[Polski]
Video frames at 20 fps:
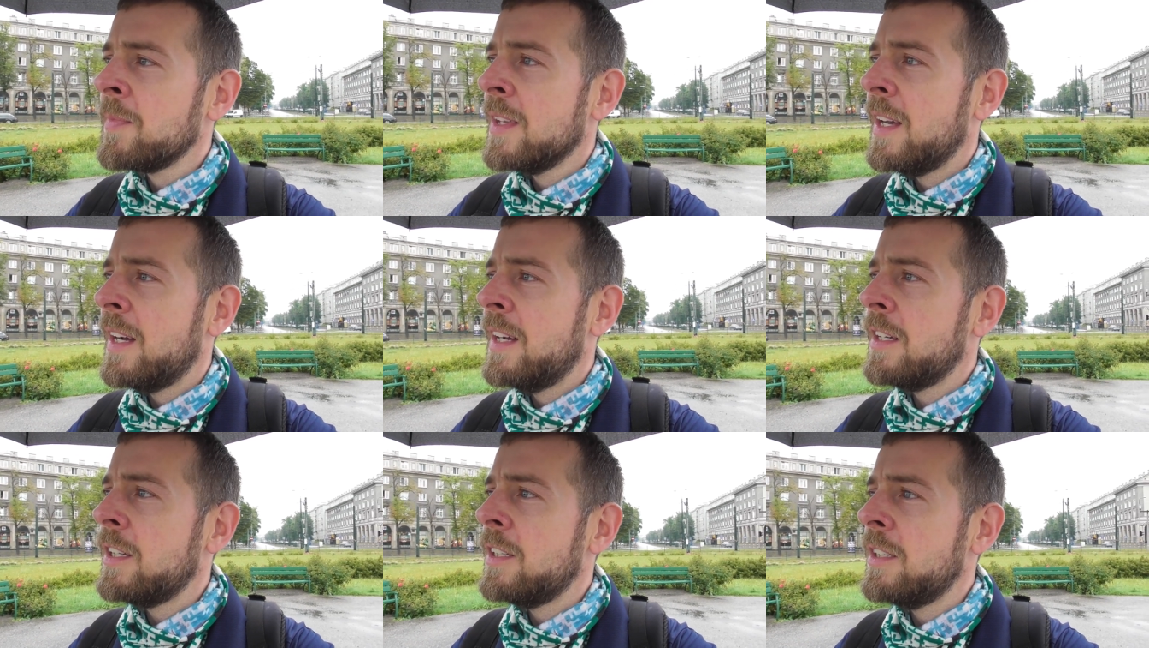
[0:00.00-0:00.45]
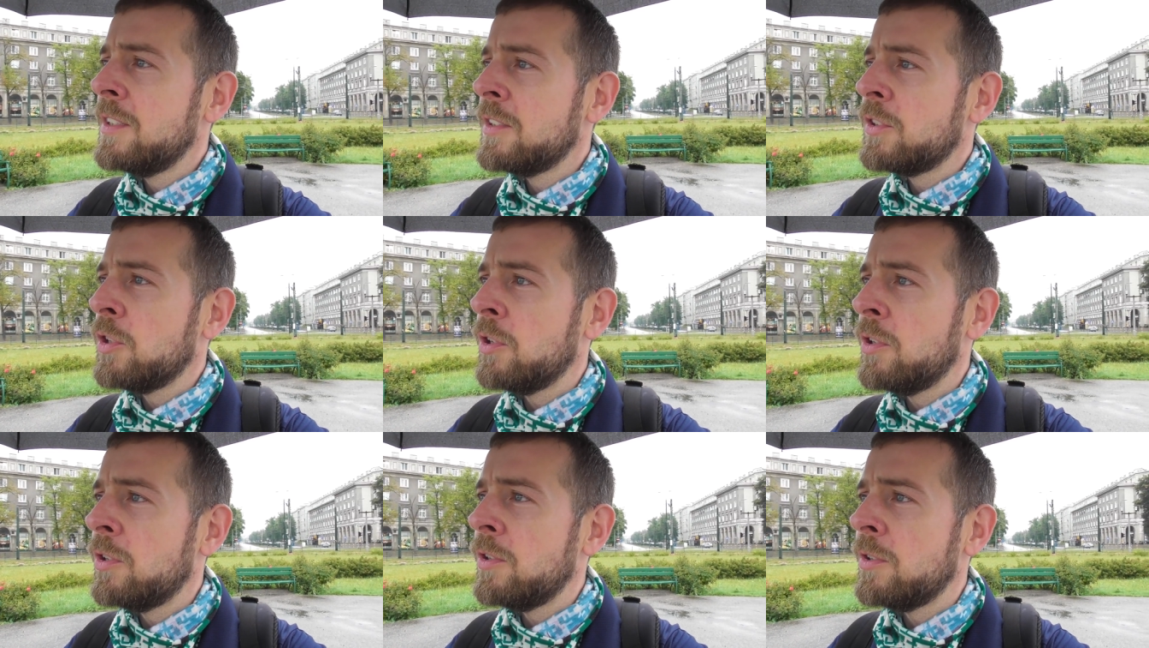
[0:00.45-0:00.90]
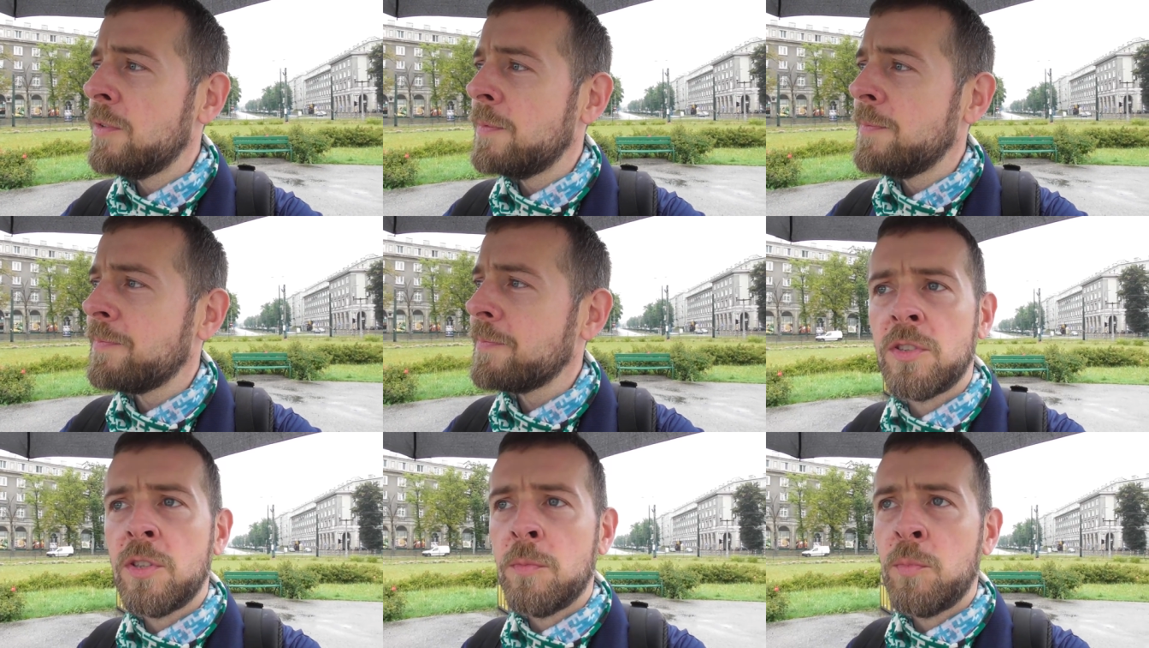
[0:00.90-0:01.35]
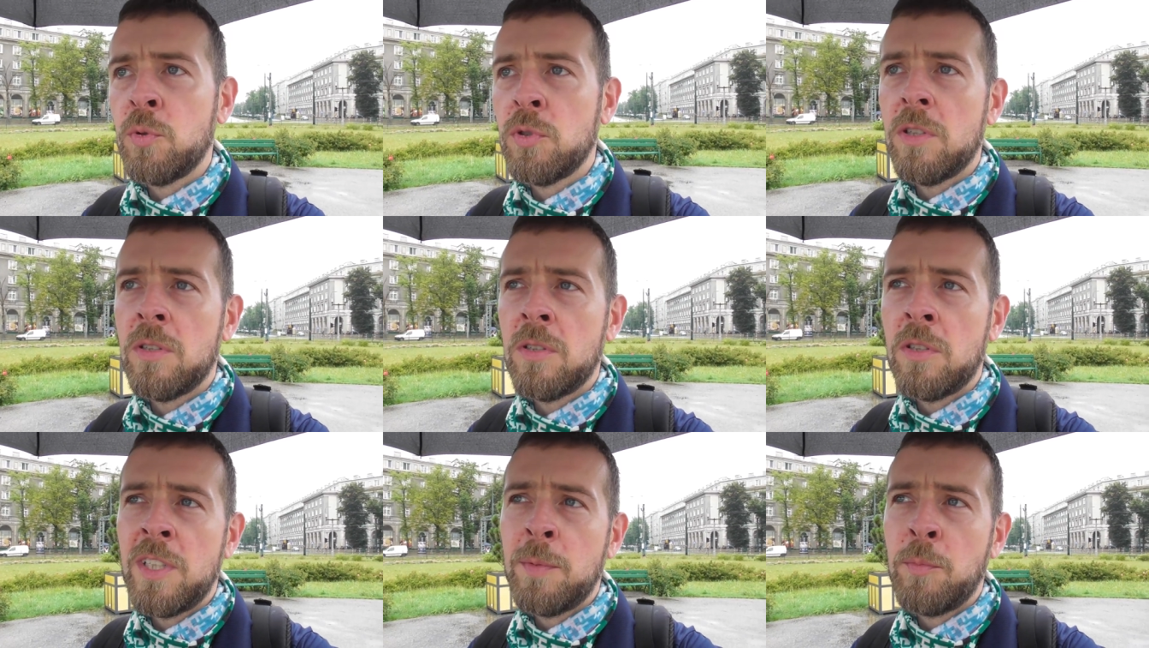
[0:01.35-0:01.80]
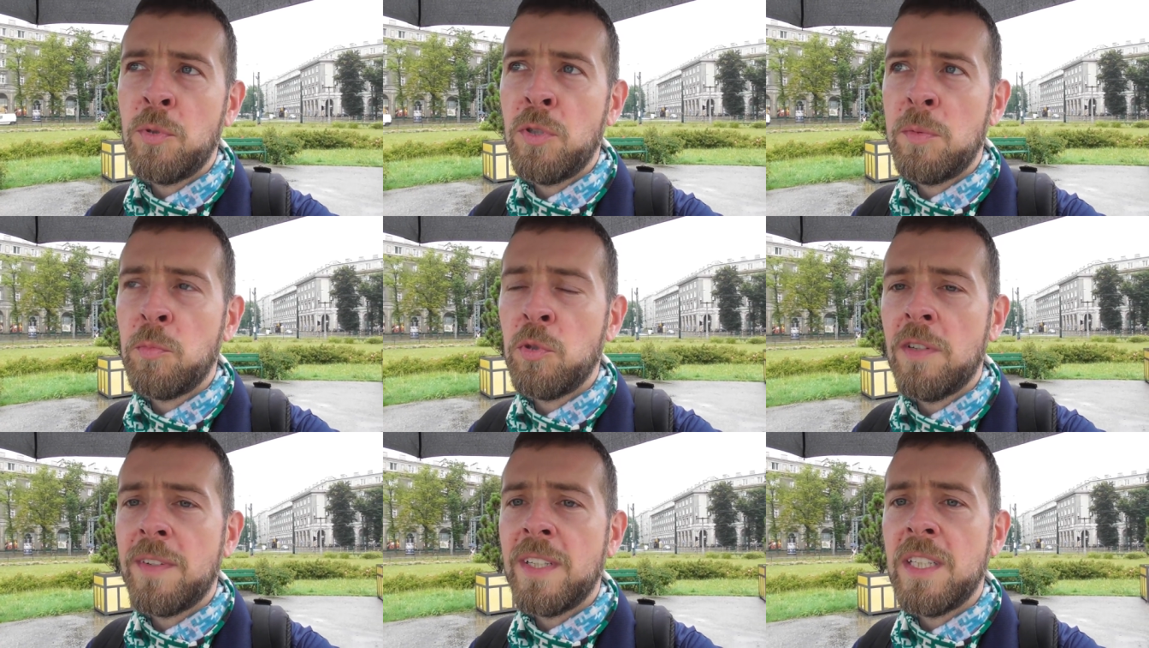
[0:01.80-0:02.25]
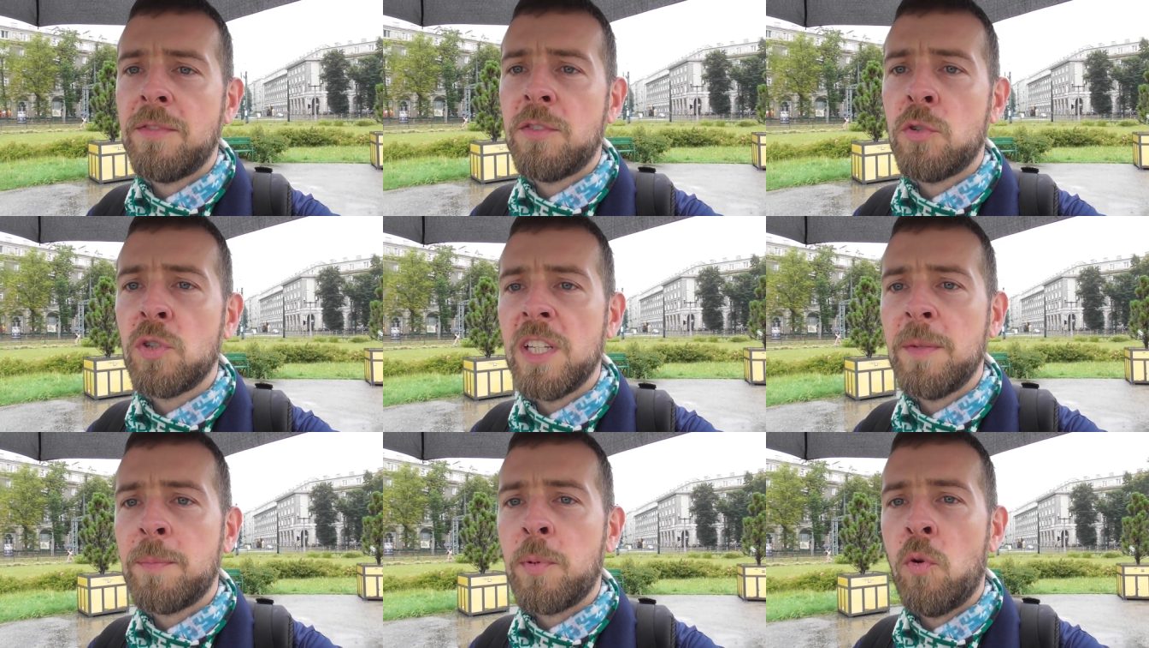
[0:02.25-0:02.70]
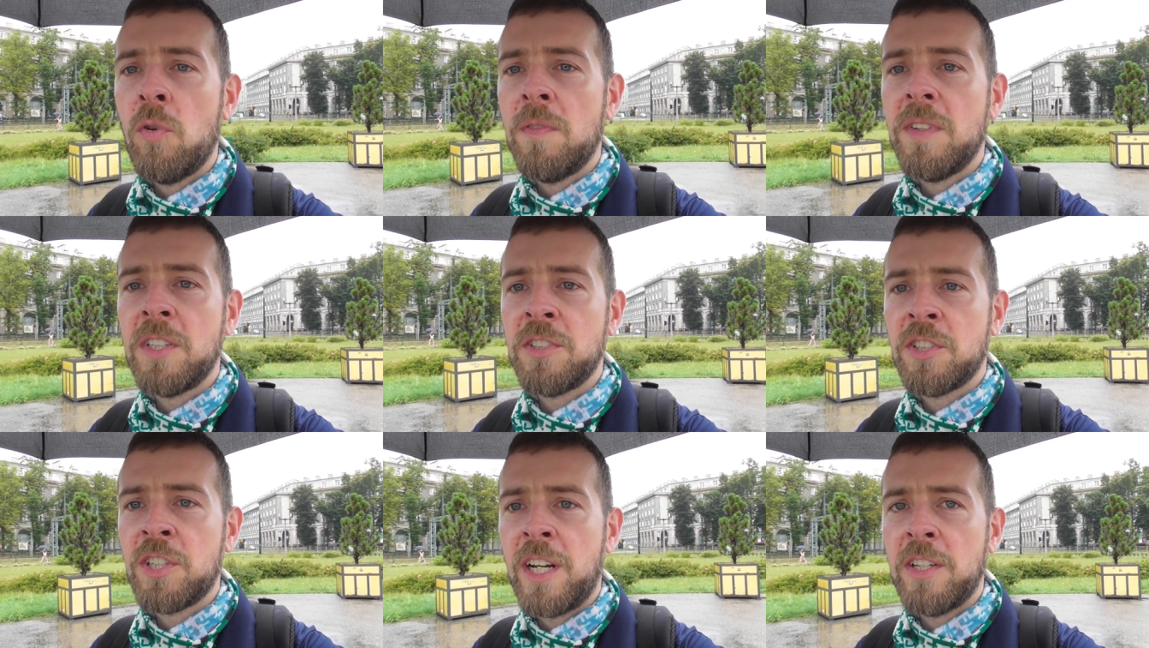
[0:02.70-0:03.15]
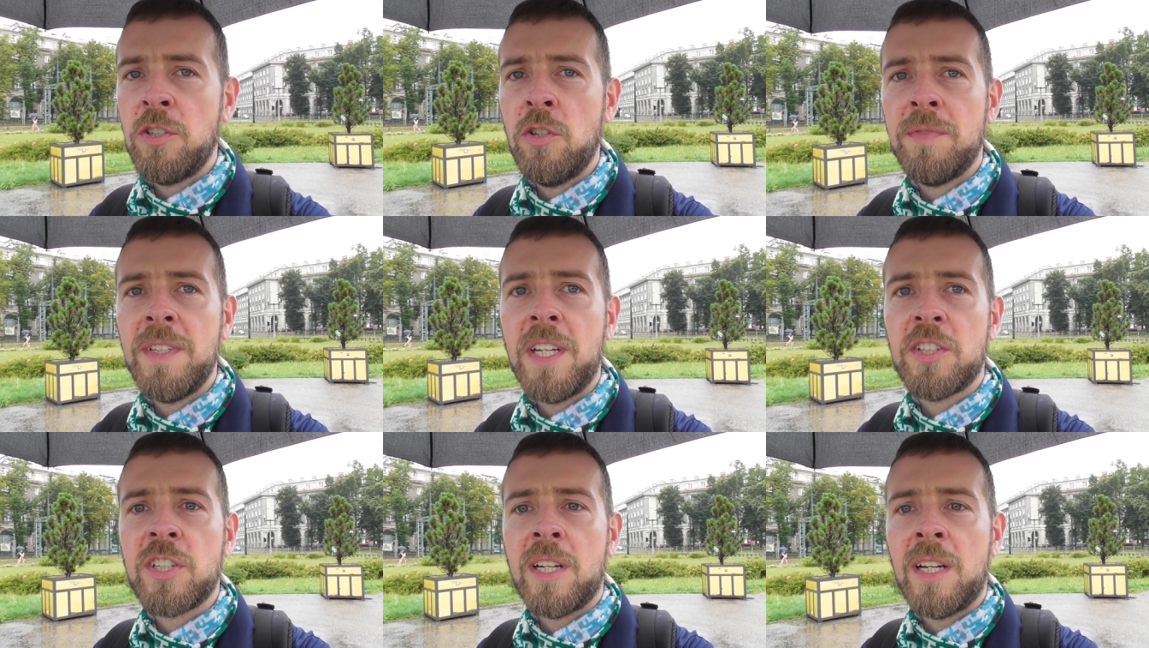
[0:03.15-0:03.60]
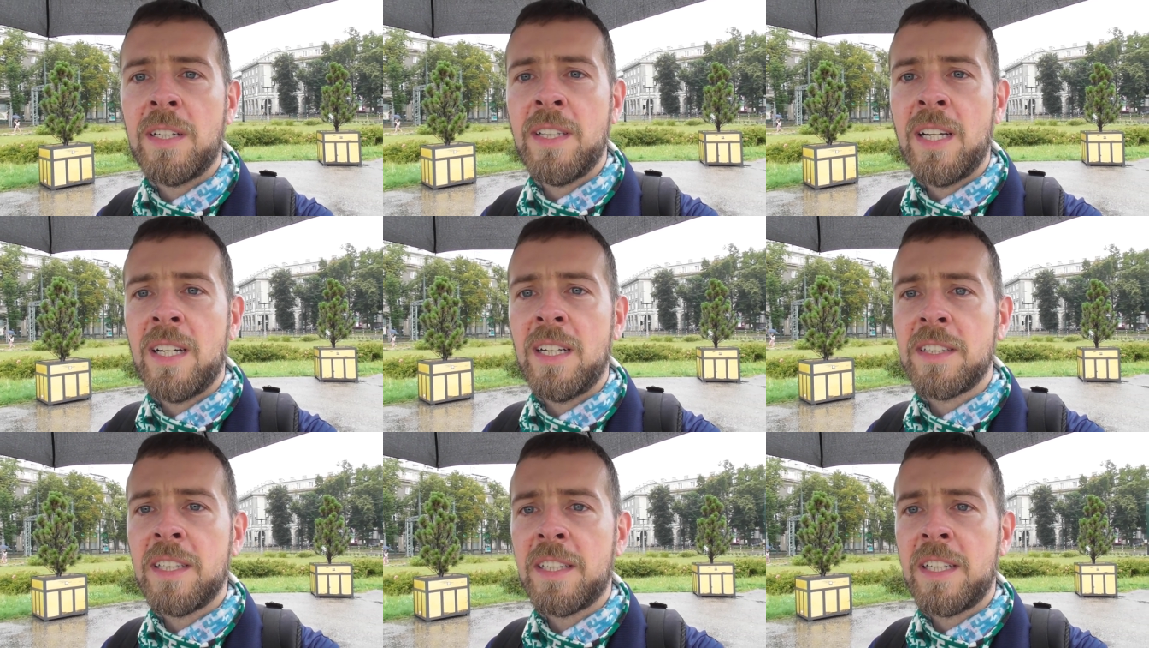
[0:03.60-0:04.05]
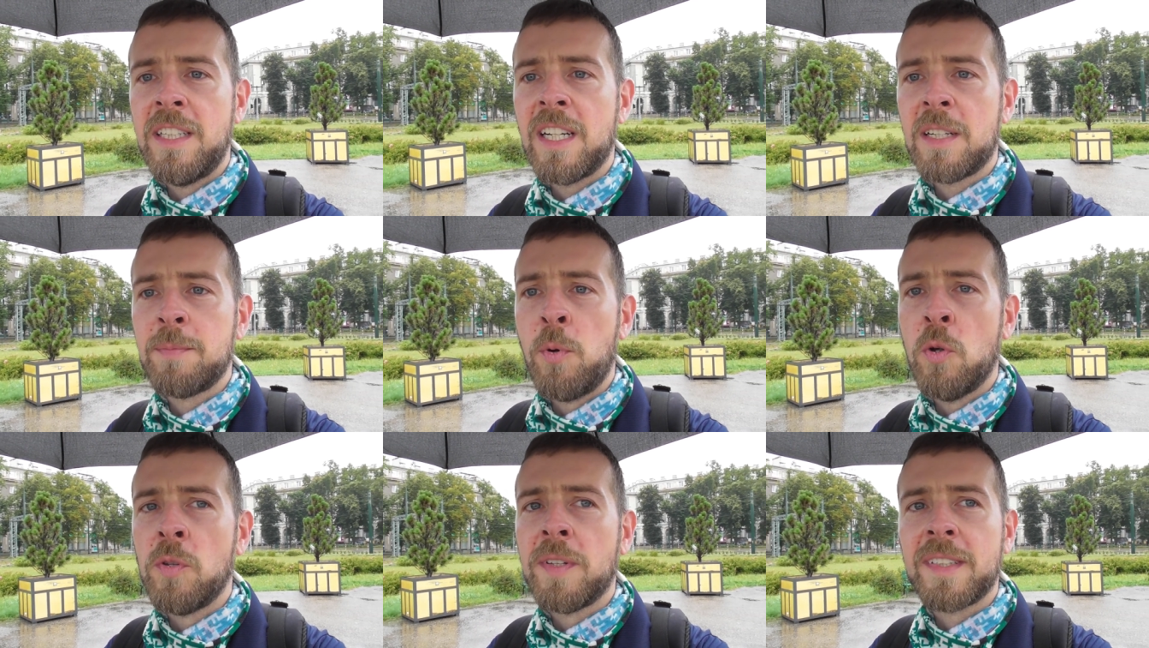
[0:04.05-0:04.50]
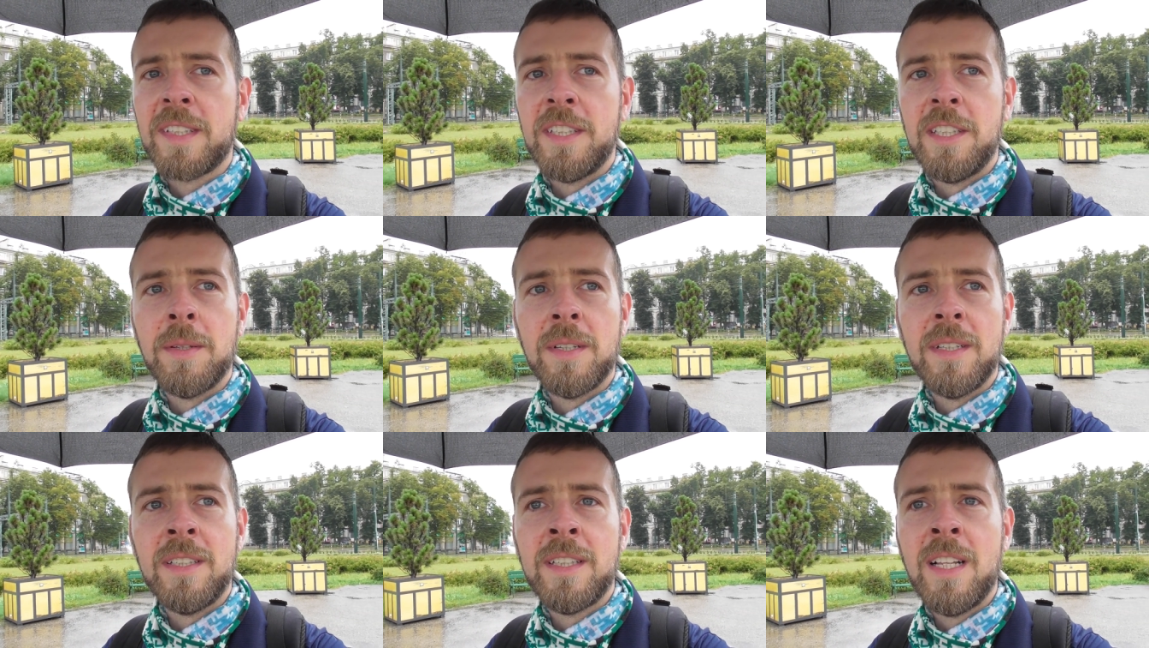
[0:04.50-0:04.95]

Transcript: e, to, to one były budowane w drugiej połowie średniowiecza na terenach Polski.